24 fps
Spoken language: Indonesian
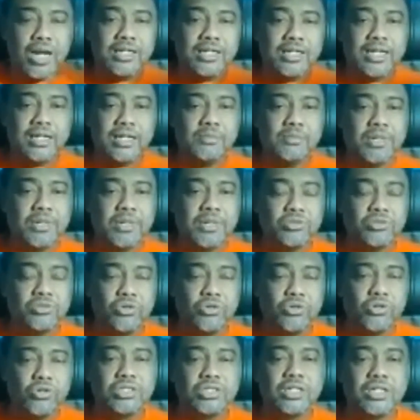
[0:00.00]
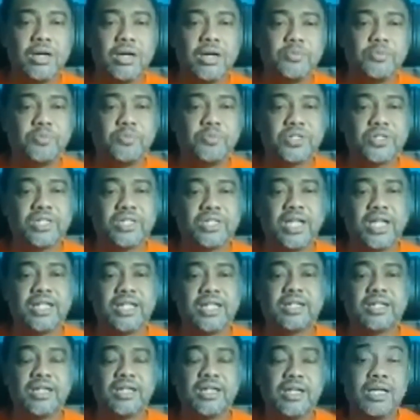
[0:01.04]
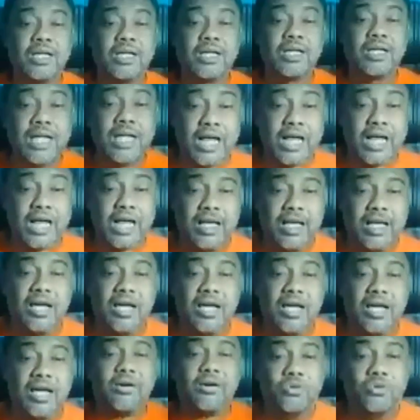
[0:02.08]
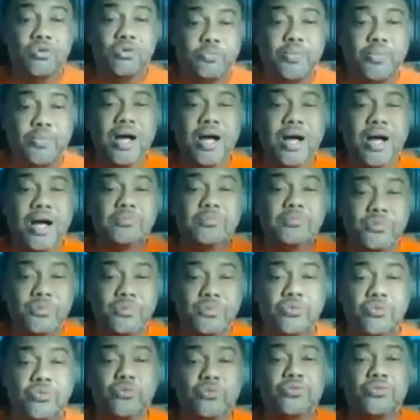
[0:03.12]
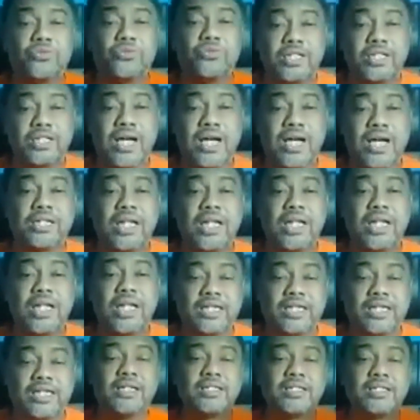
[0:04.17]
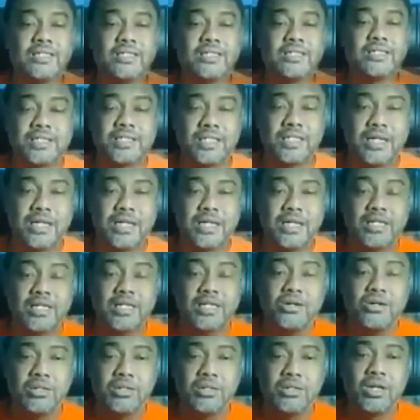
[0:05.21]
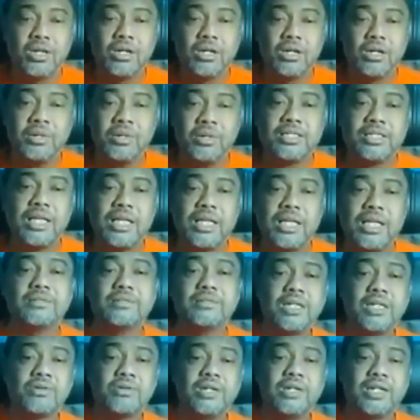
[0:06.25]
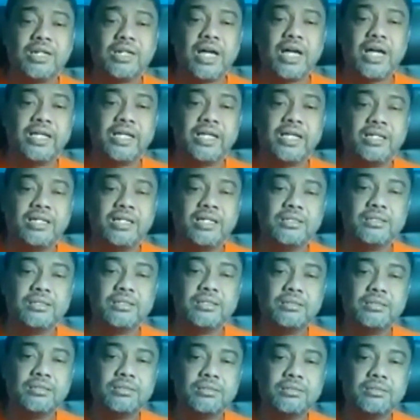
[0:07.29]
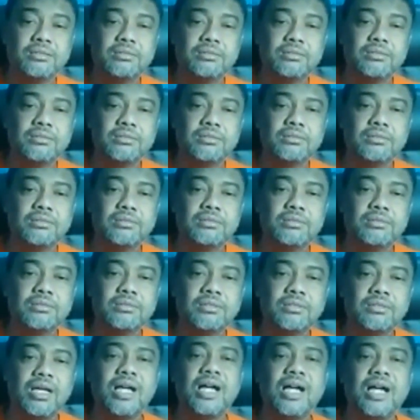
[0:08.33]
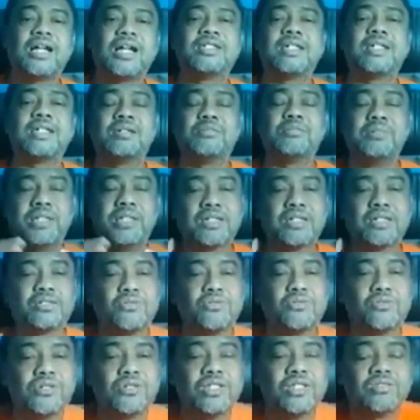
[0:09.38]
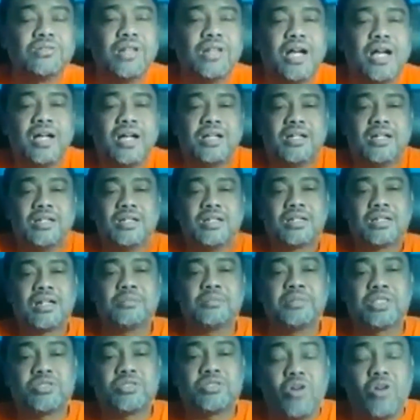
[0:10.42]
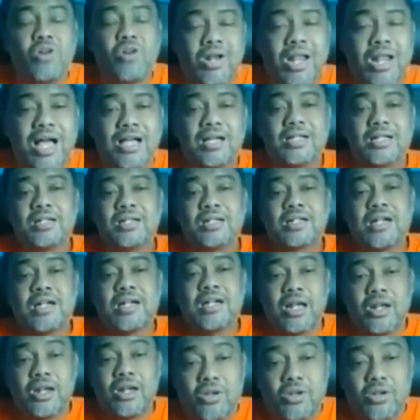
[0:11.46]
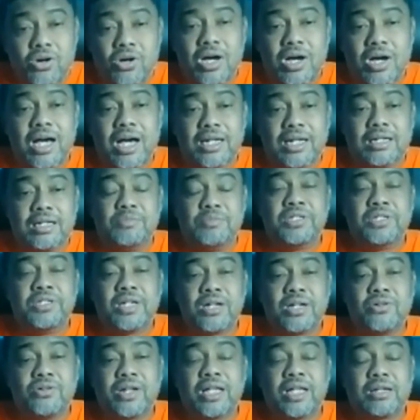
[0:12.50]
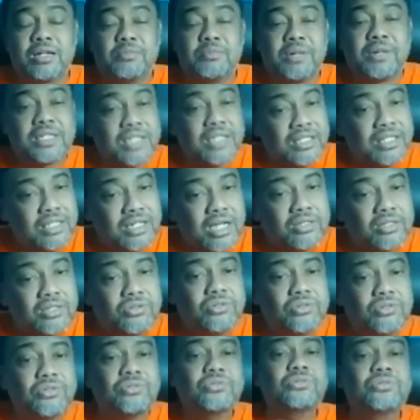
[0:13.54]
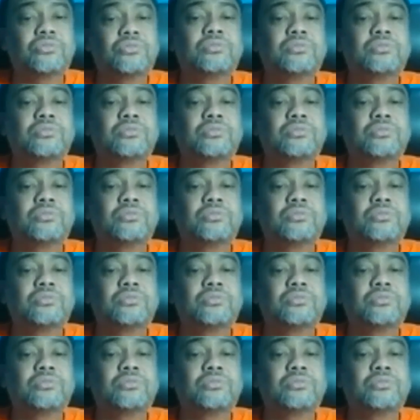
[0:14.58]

Sudahlah daya beli turun 30 persen karena upah buruh tidak naik selama tiga tahun, masa harga minyak goreng naik? Nah, daya beli yang turun itulah kami tolak kalau harga minyak goreng kemasan tidak turun.